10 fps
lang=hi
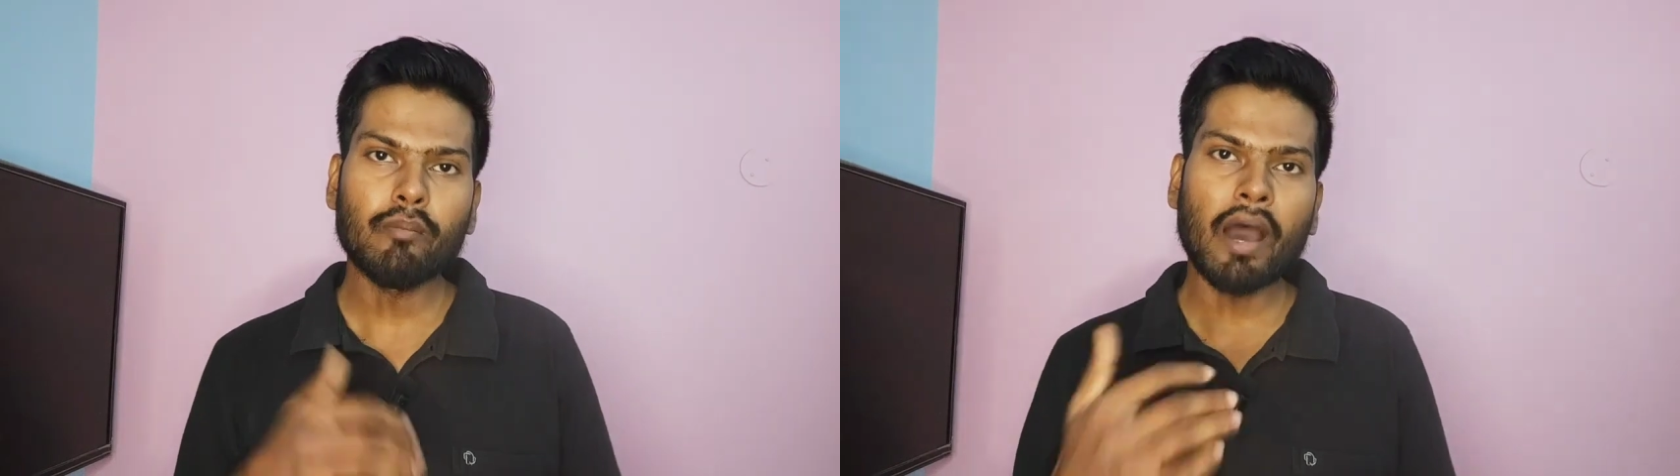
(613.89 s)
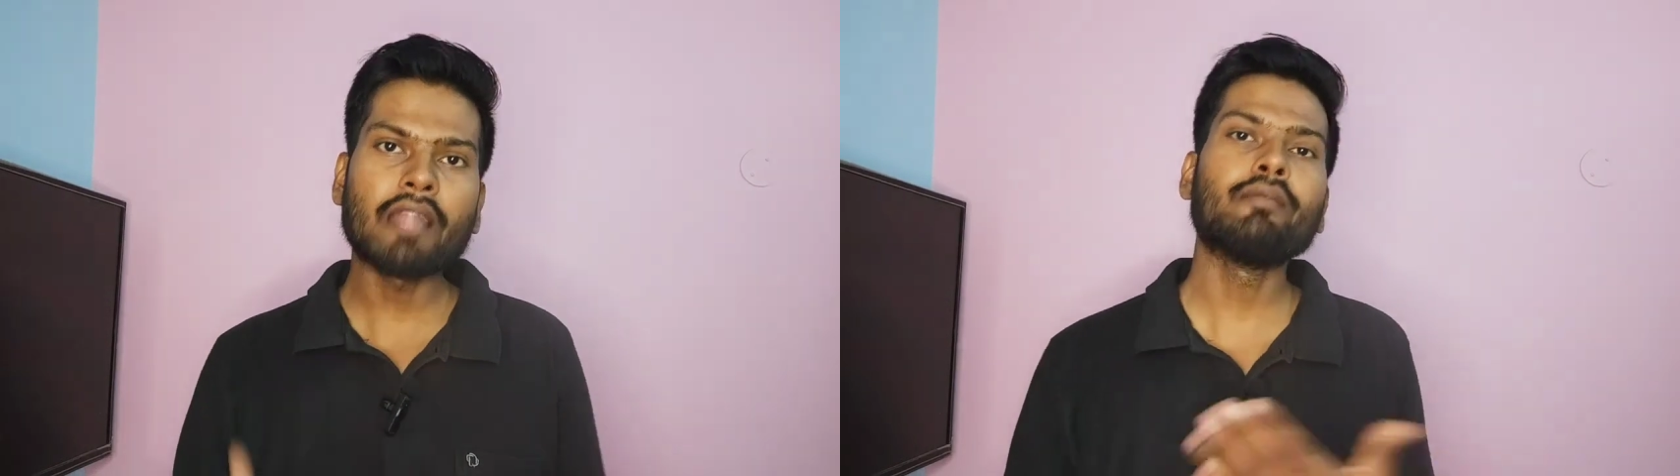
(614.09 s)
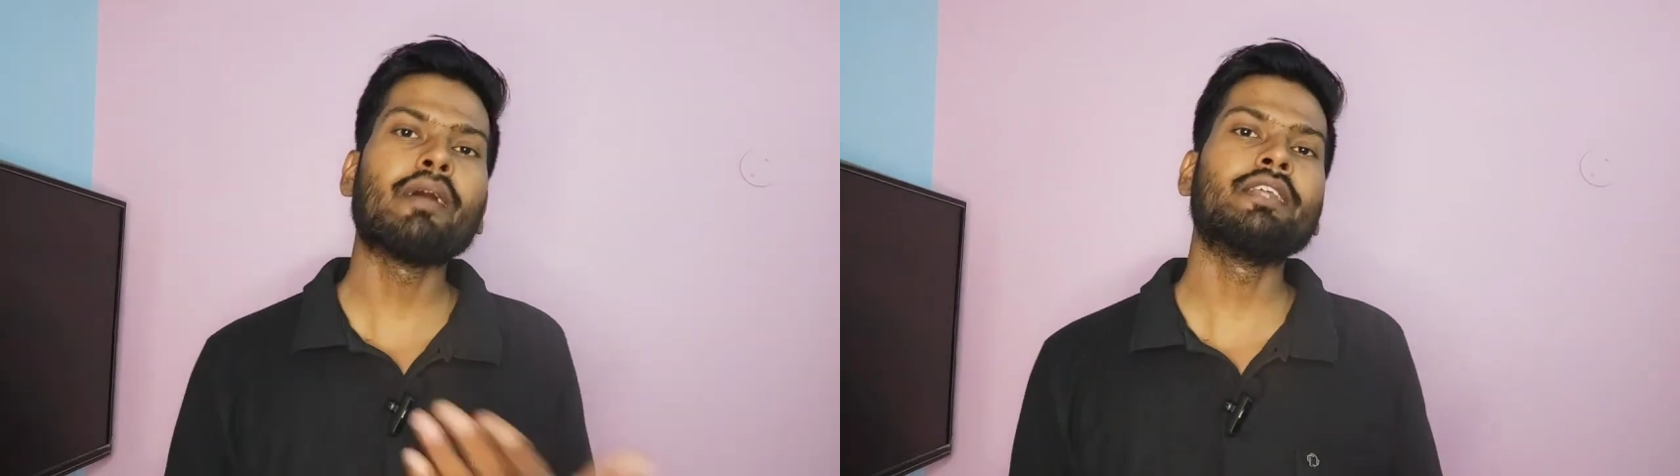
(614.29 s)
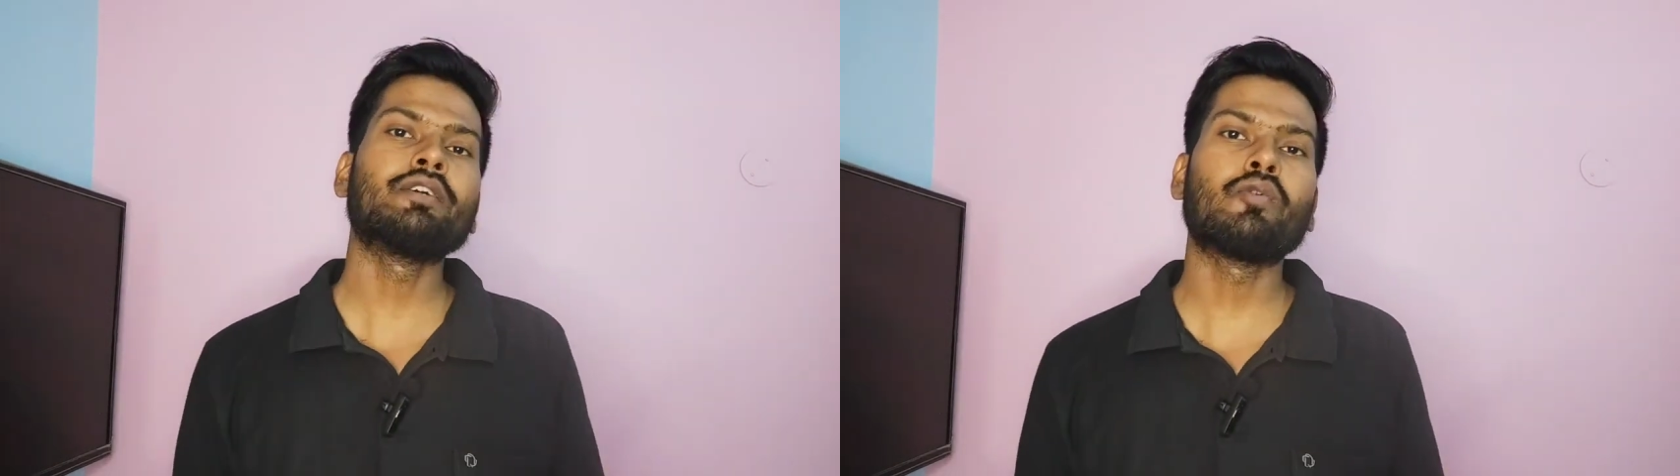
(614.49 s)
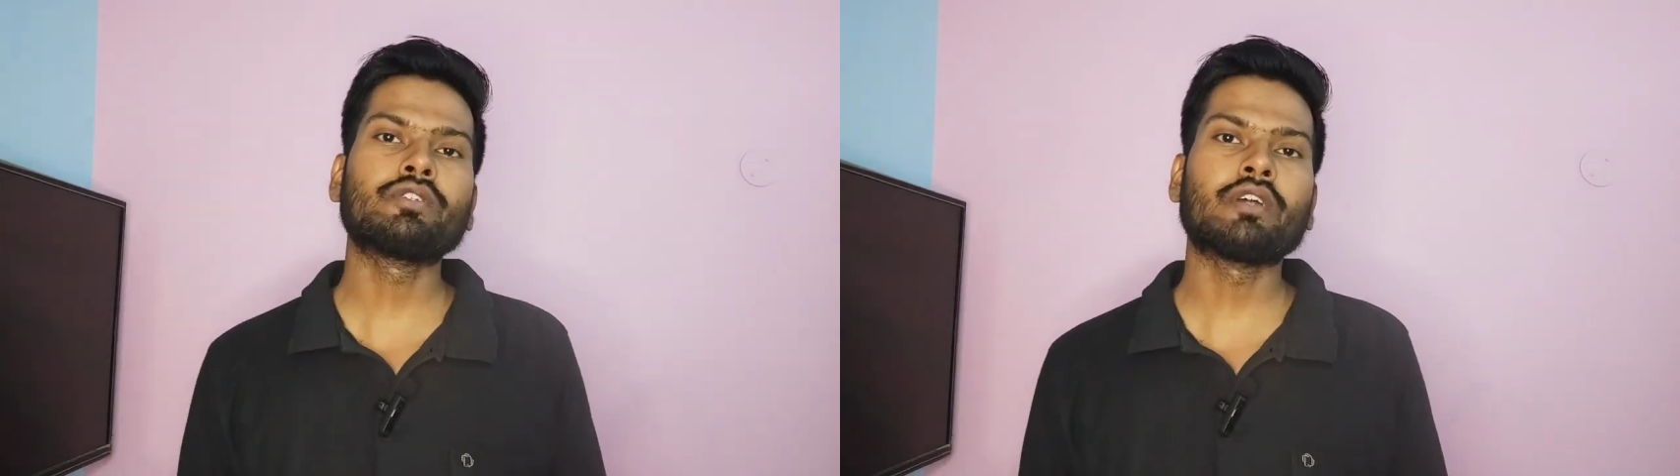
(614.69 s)
बाद में मान
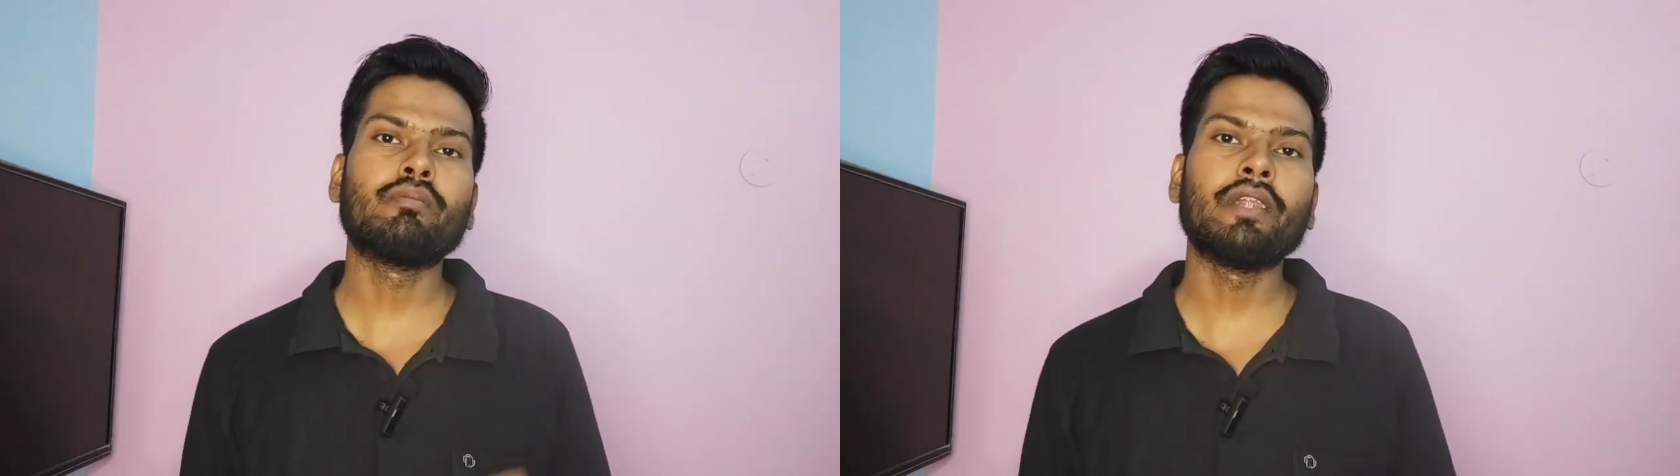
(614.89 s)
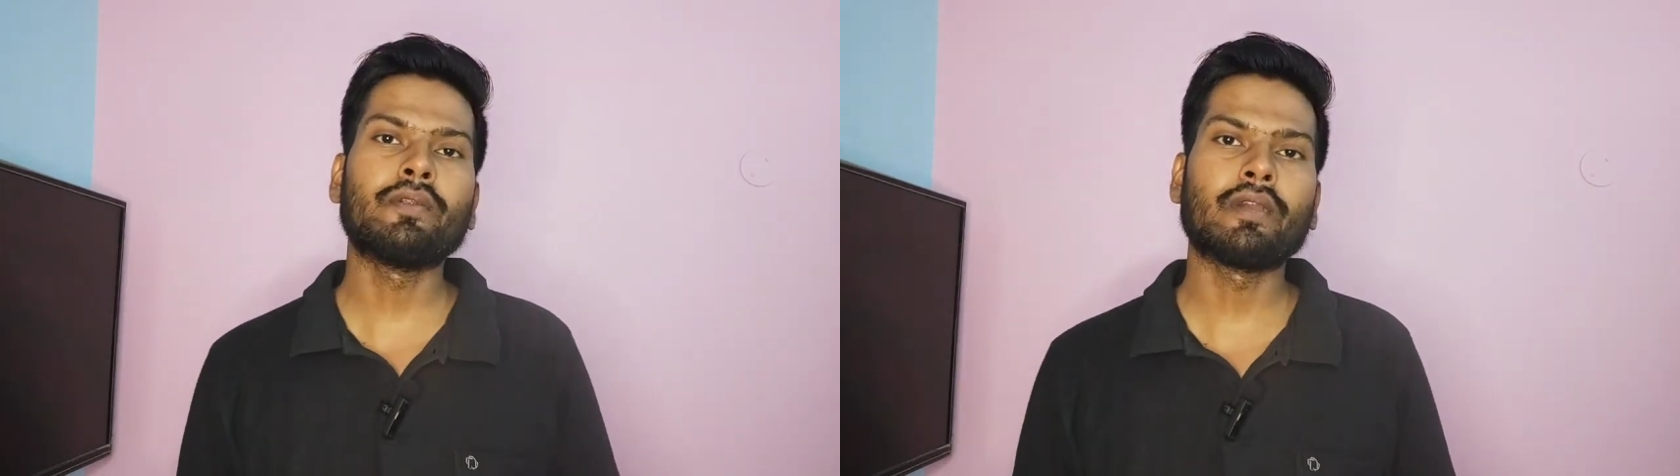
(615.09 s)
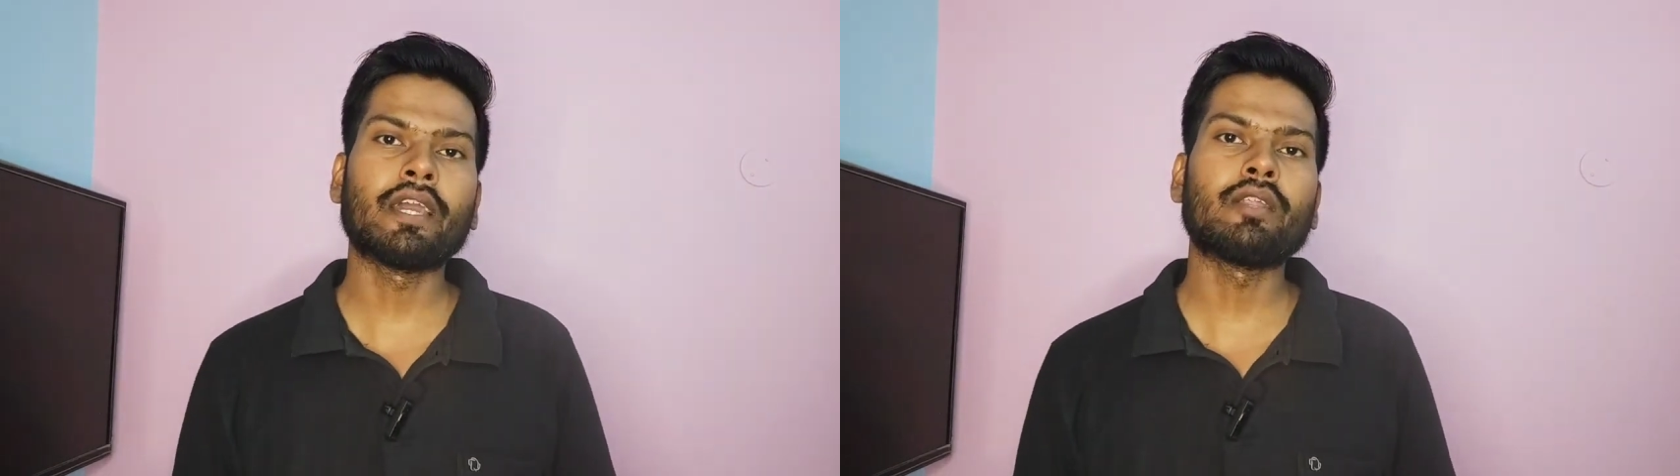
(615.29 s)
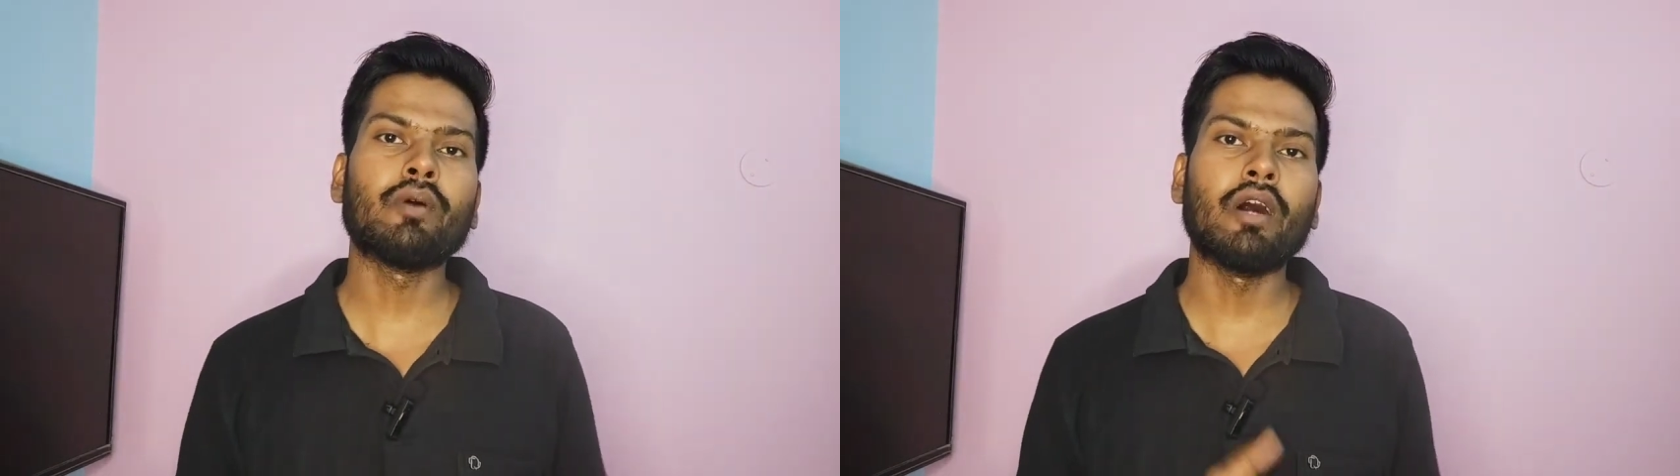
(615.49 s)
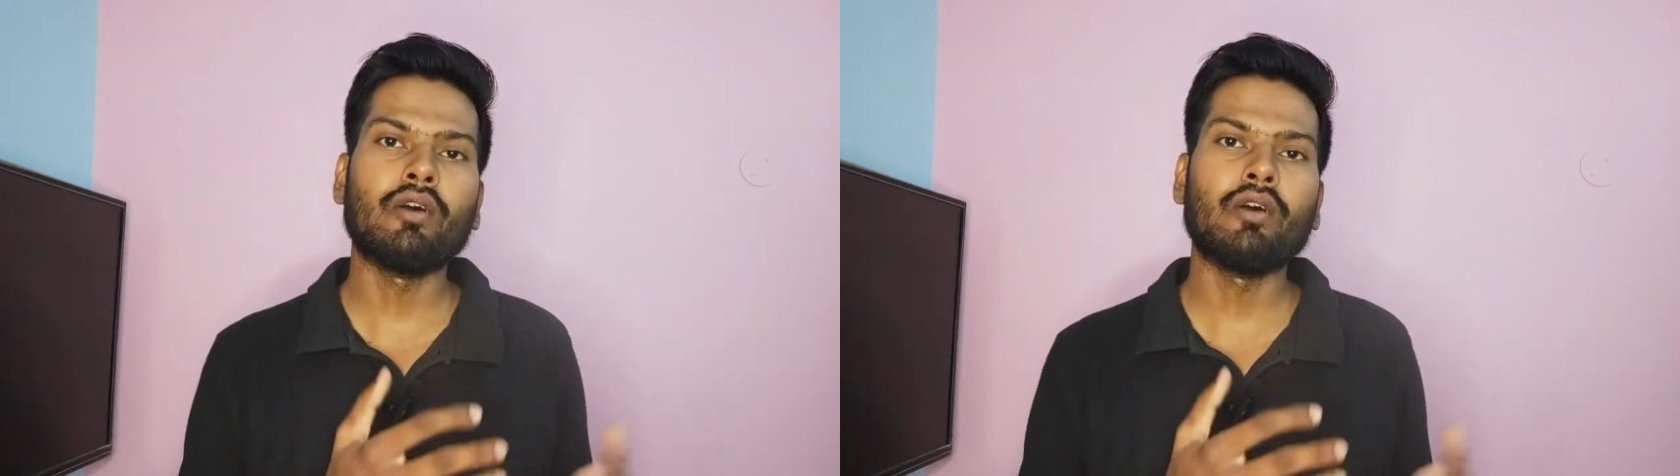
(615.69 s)
लीजिए कोर्स कंप्लीट हो गया तो